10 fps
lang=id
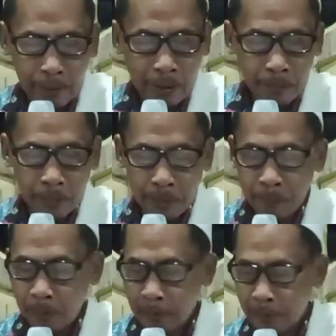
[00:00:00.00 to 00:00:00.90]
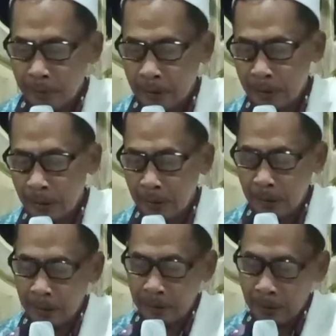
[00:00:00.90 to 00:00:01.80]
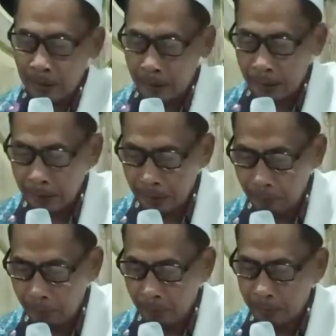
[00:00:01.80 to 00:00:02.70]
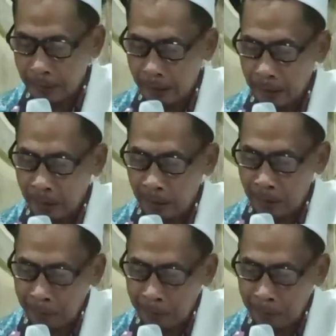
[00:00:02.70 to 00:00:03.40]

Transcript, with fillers: dan pripun cek cilik ya cekelane wako Channel.